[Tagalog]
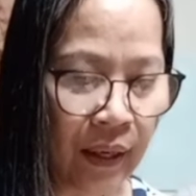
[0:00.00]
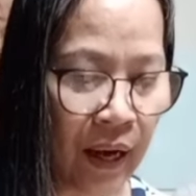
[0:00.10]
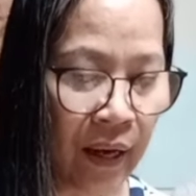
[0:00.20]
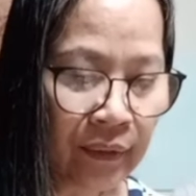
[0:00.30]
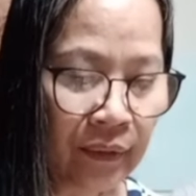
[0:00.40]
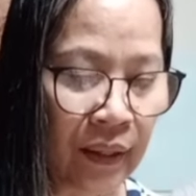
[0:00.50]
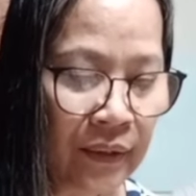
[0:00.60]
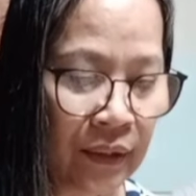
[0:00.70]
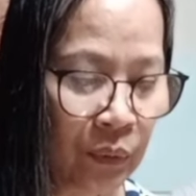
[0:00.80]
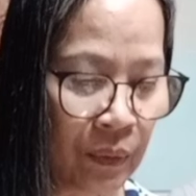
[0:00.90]
I
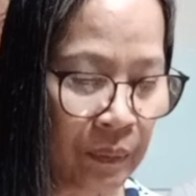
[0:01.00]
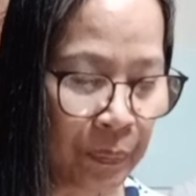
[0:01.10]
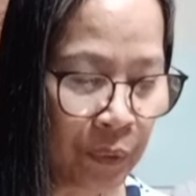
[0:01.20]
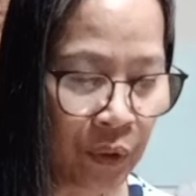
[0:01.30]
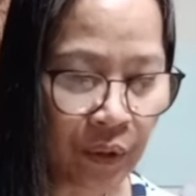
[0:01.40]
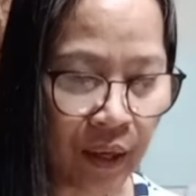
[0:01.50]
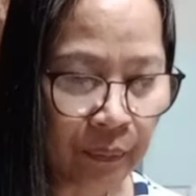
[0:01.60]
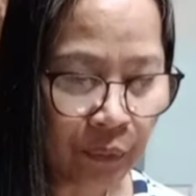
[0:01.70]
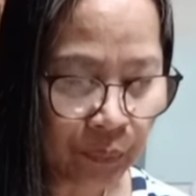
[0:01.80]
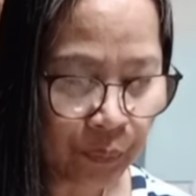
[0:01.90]
tried that one before I
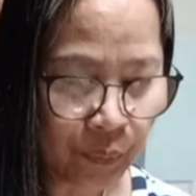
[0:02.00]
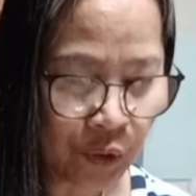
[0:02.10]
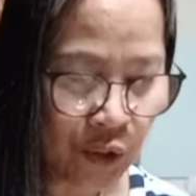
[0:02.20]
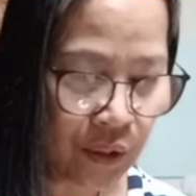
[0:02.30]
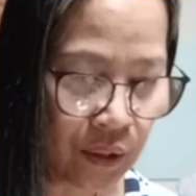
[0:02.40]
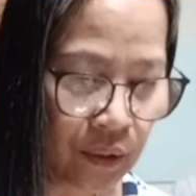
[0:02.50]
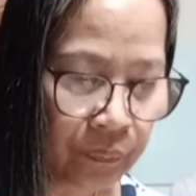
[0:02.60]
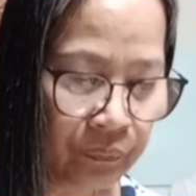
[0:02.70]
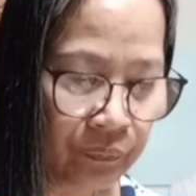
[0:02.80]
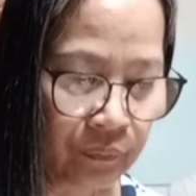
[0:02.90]
bought from the
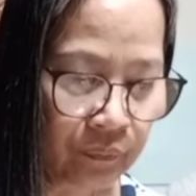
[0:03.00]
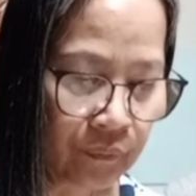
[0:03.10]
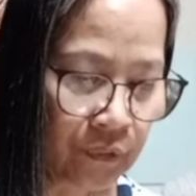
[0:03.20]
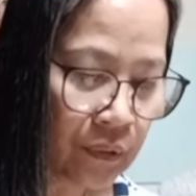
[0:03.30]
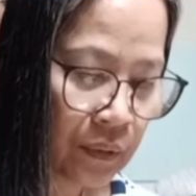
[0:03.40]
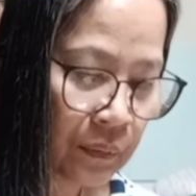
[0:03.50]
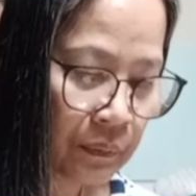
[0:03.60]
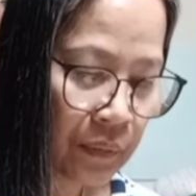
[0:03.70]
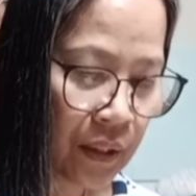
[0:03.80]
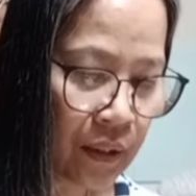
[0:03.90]
shop.
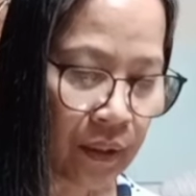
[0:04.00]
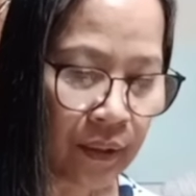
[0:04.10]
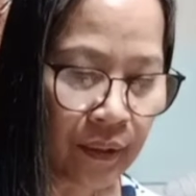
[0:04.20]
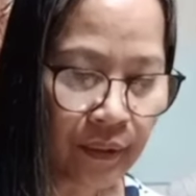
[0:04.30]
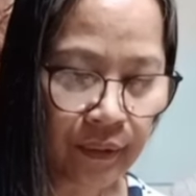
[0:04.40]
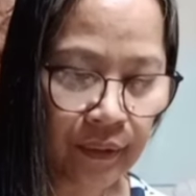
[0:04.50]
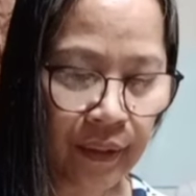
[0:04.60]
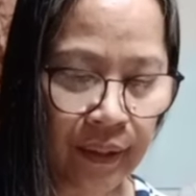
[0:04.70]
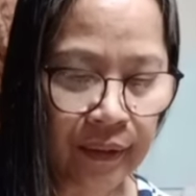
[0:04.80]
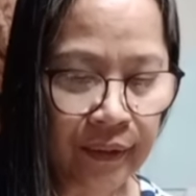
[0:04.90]
But
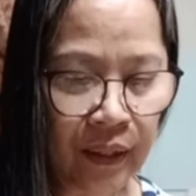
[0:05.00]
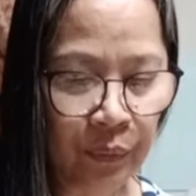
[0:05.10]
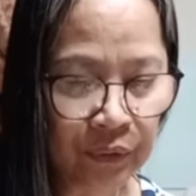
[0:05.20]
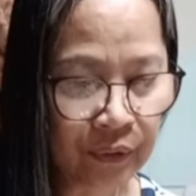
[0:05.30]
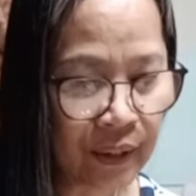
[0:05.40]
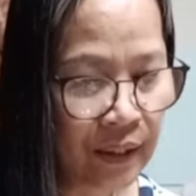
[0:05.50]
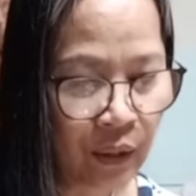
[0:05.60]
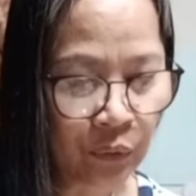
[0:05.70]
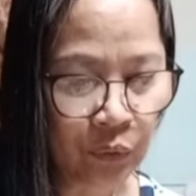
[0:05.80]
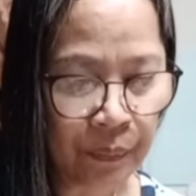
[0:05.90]
yes, I will try
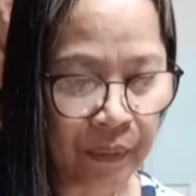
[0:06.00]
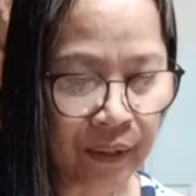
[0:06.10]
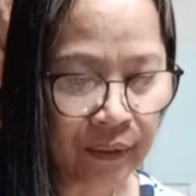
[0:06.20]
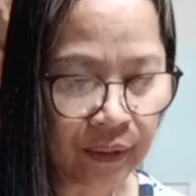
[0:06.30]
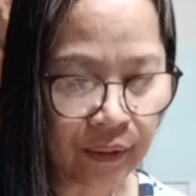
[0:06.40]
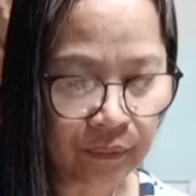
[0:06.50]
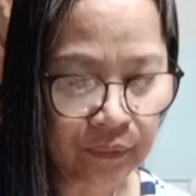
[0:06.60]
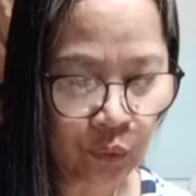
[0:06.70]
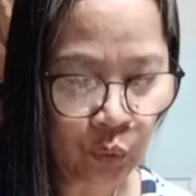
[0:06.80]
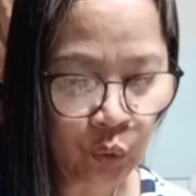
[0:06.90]
how to make the
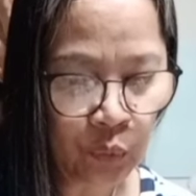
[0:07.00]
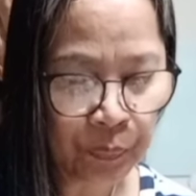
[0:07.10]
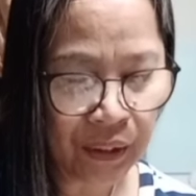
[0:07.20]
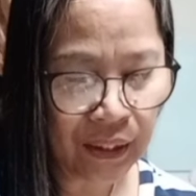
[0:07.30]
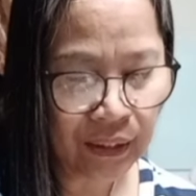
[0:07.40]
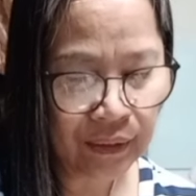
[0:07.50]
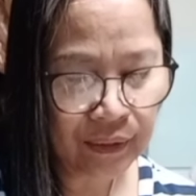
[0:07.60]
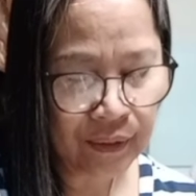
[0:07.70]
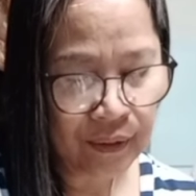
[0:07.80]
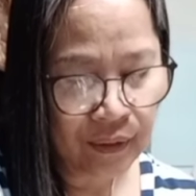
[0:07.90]
tupig.
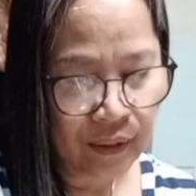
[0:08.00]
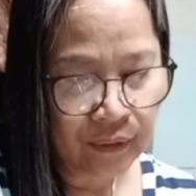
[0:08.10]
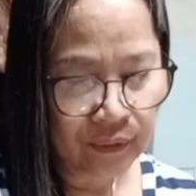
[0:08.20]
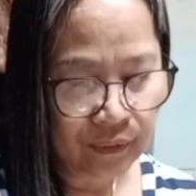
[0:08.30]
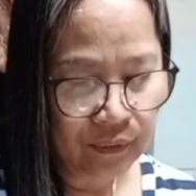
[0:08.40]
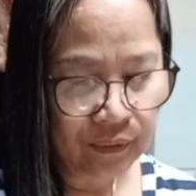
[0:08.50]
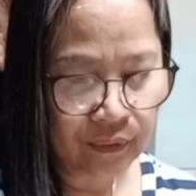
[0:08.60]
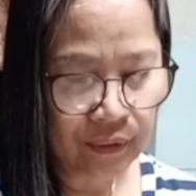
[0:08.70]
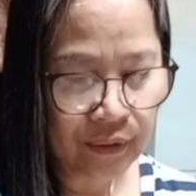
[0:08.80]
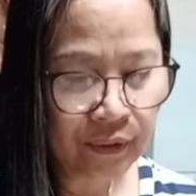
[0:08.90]

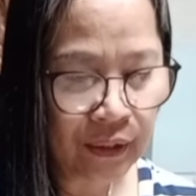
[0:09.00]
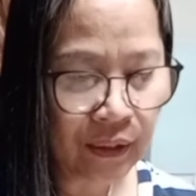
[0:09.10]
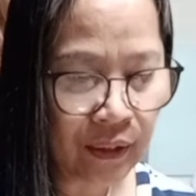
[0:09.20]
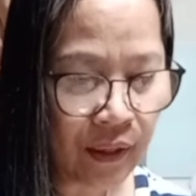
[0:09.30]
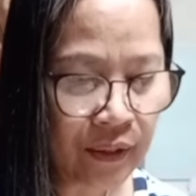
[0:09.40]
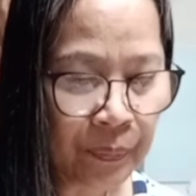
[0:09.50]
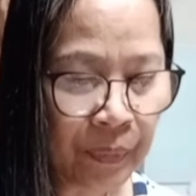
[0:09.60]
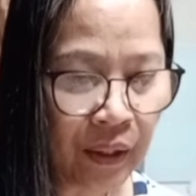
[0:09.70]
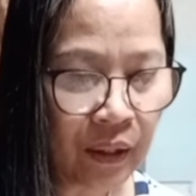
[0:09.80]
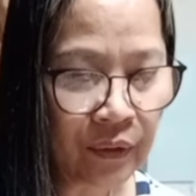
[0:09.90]
The sticky rice
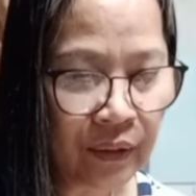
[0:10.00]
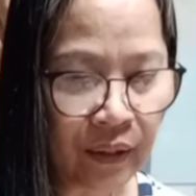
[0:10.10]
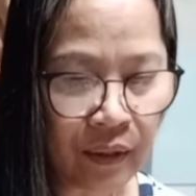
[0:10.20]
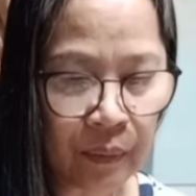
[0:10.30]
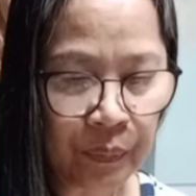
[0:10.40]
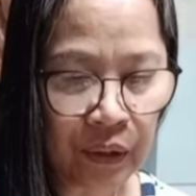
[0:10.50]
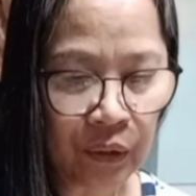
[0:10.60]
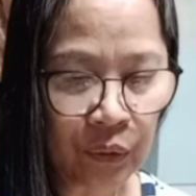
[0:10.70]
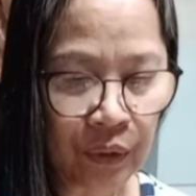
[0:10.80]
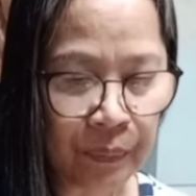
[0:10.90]
flour, they wrap
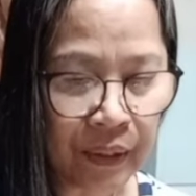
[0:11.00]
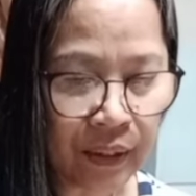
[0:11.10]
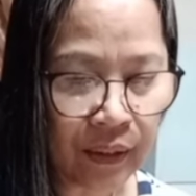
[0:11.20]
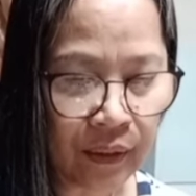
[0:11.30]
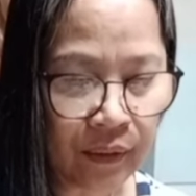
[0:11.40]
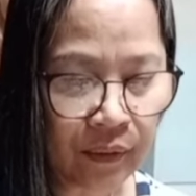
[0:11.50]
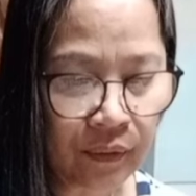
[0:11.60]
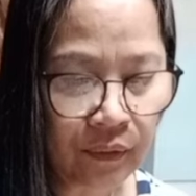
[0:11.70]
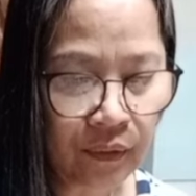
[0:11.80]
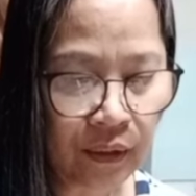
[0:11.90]
into the
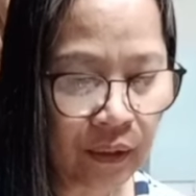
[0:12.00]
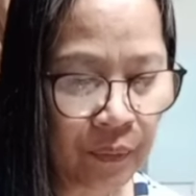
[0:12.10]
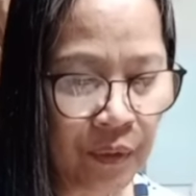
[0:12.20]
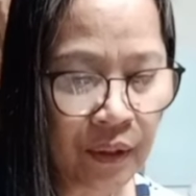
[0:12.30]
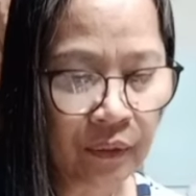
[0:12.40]
banana leaves.